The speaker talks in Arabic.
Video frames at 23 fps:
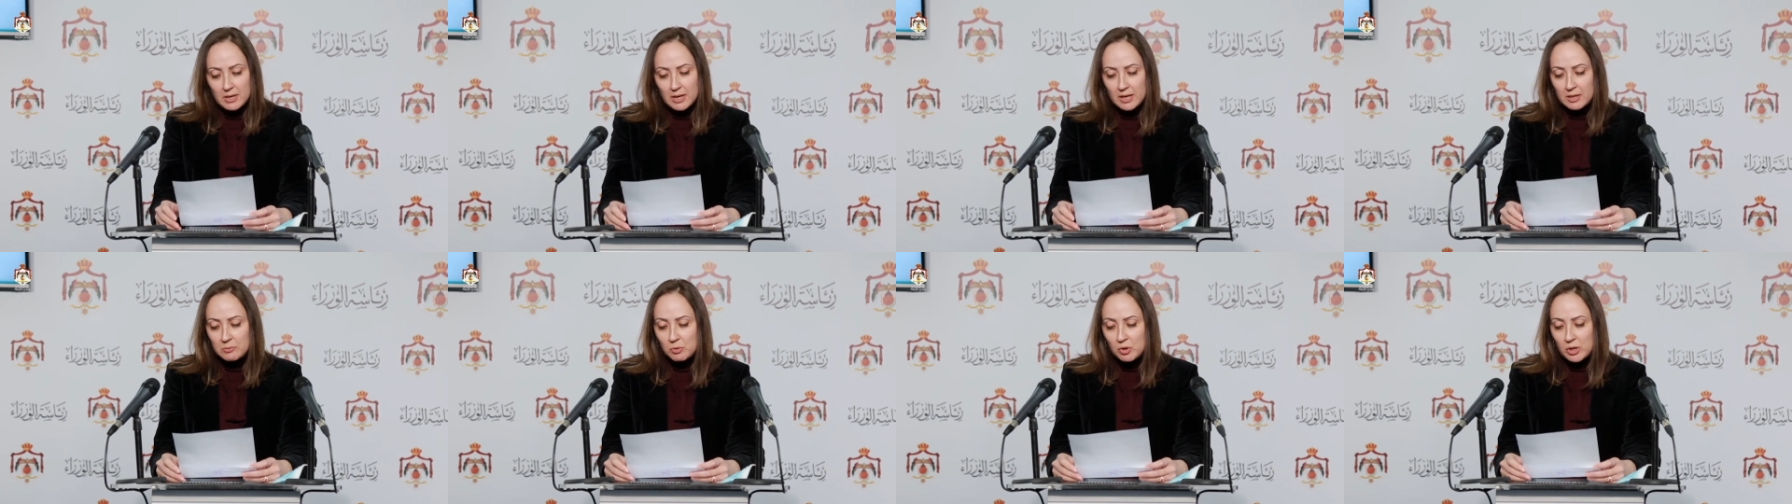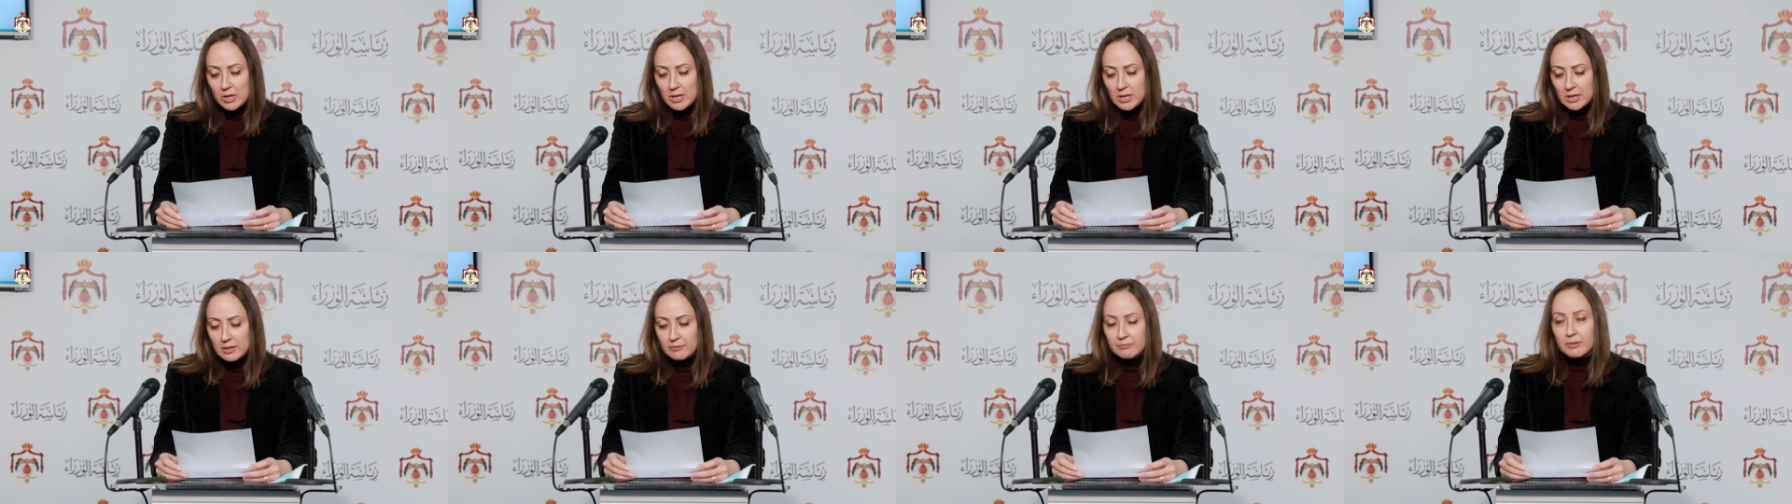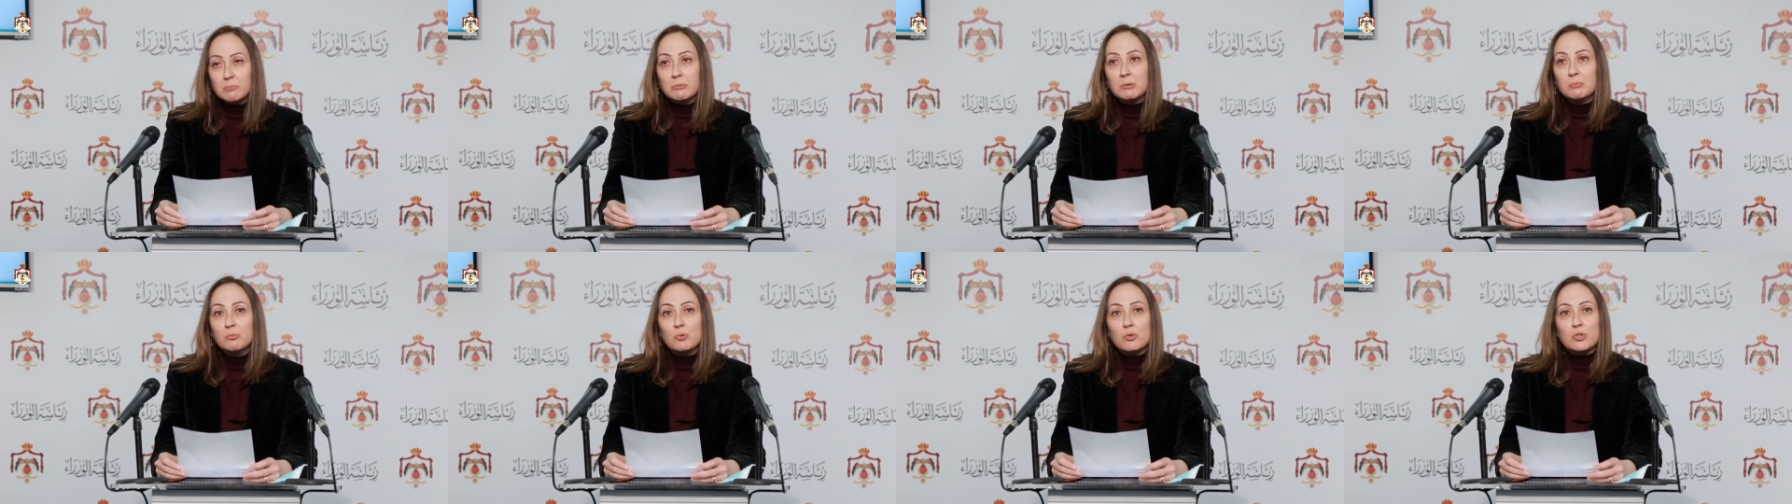المكلفة
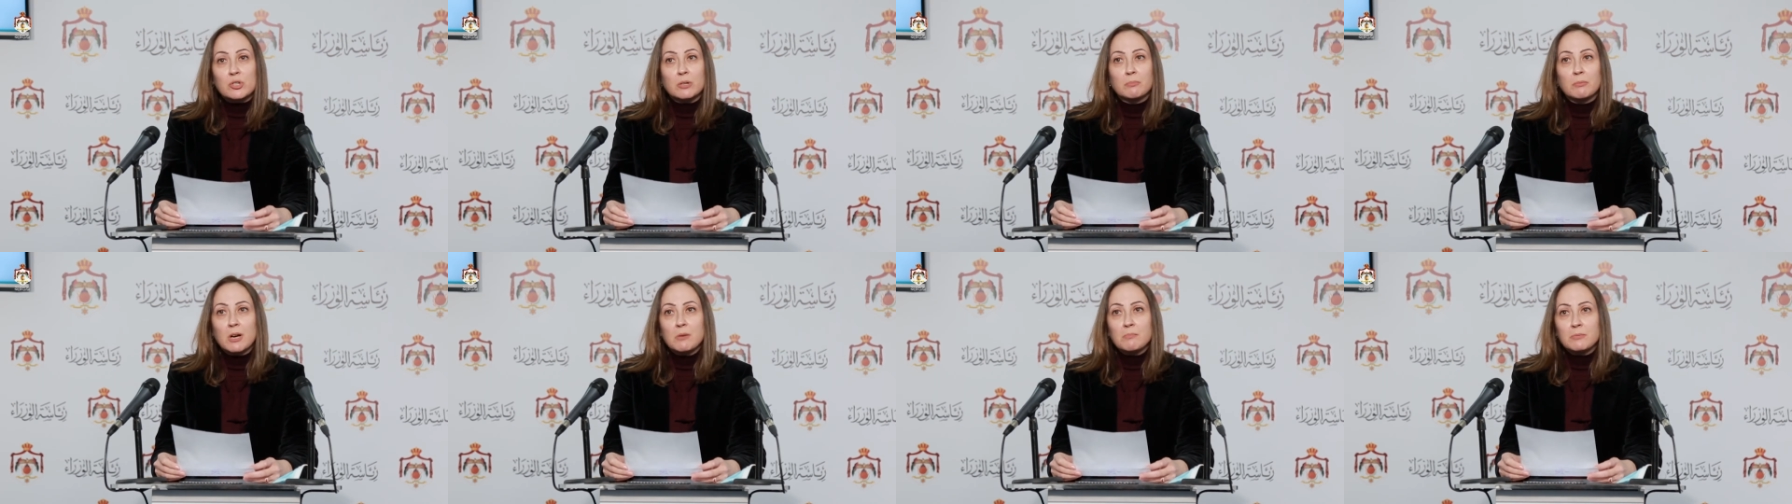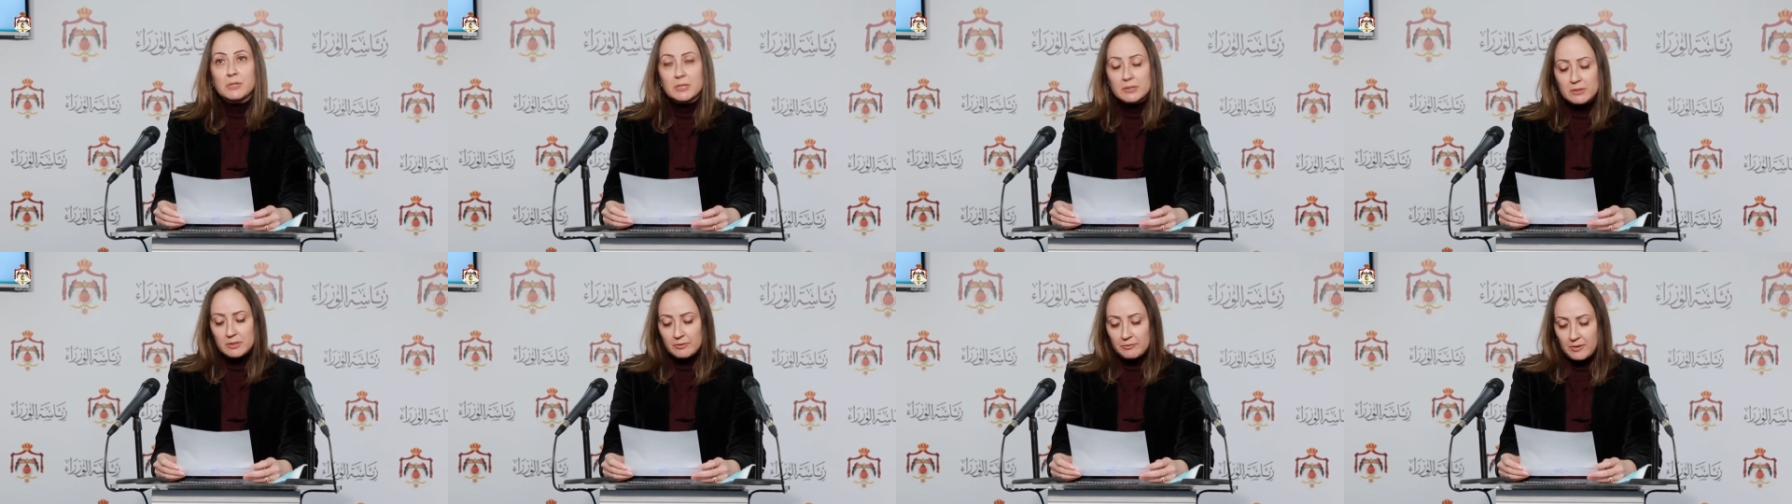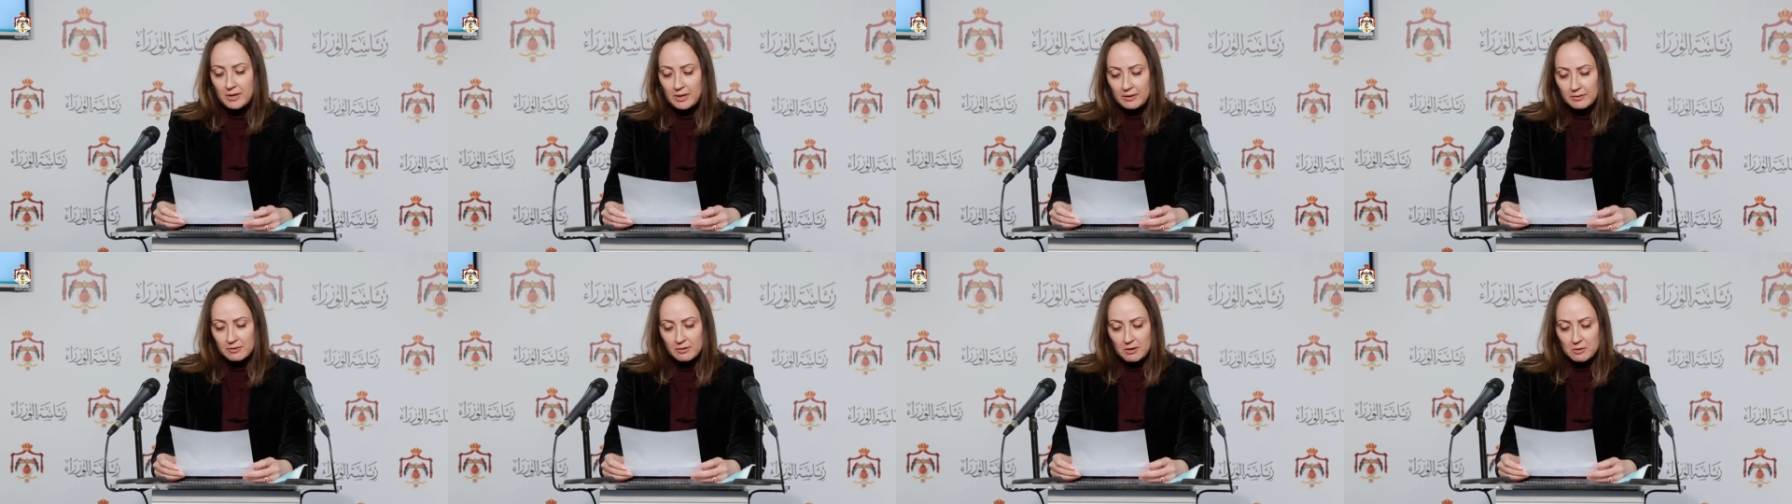بموجب أمر
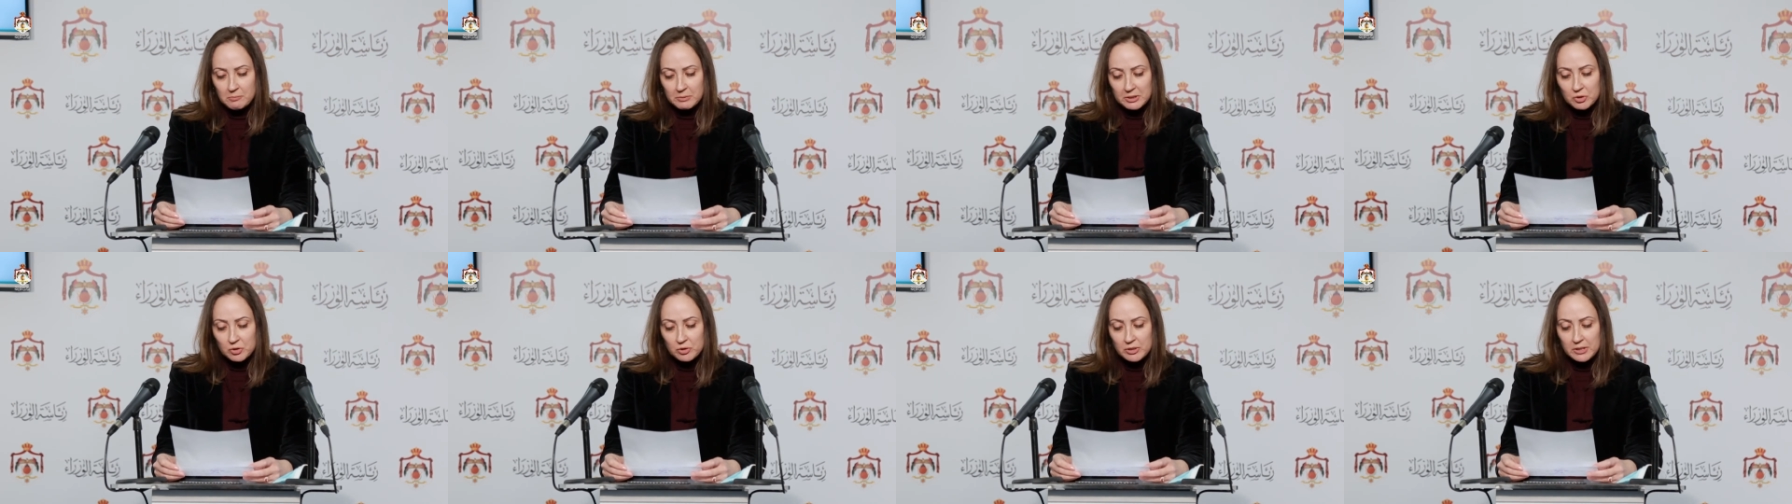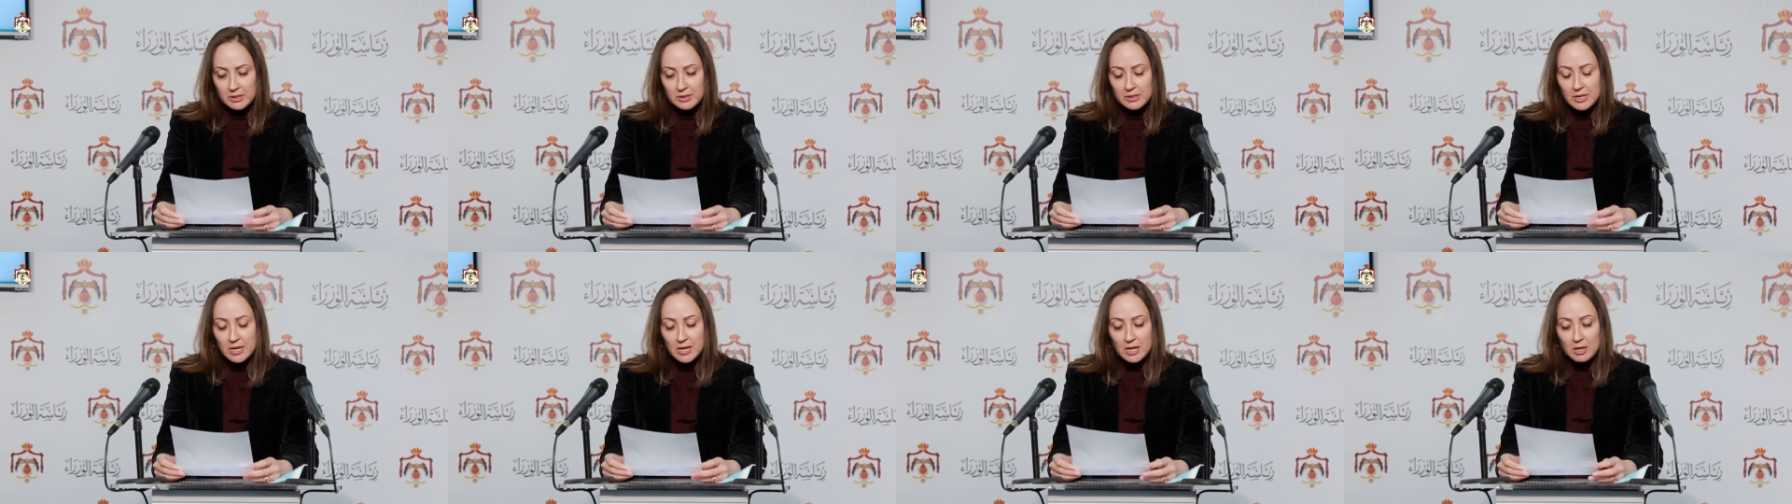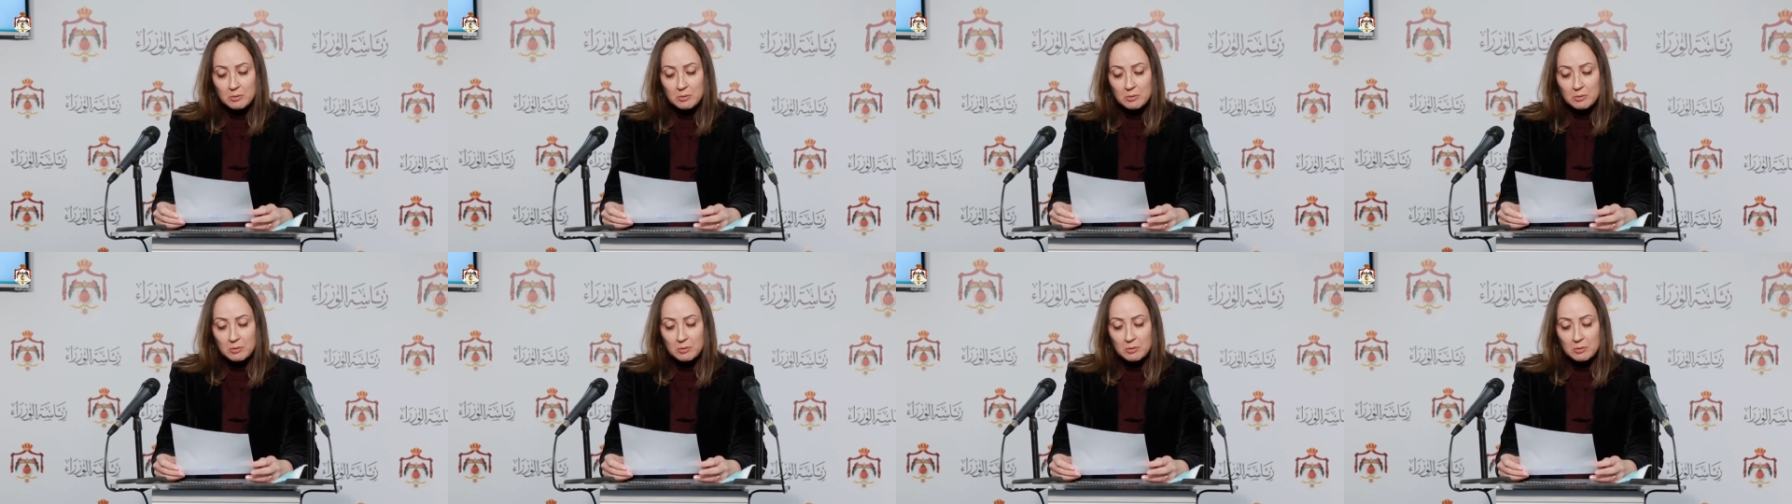الدفاع رقم 20